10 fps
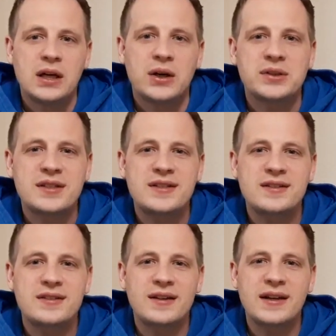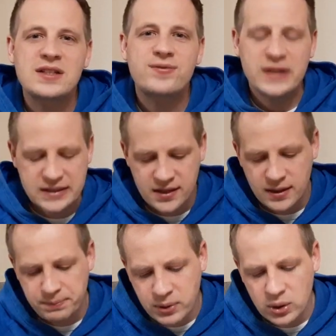Und das ist ein ganz
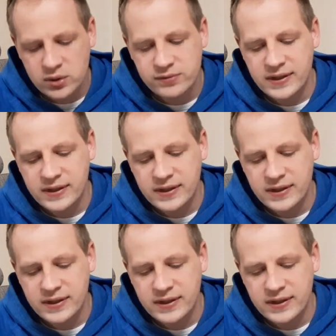wichtiger Punkt,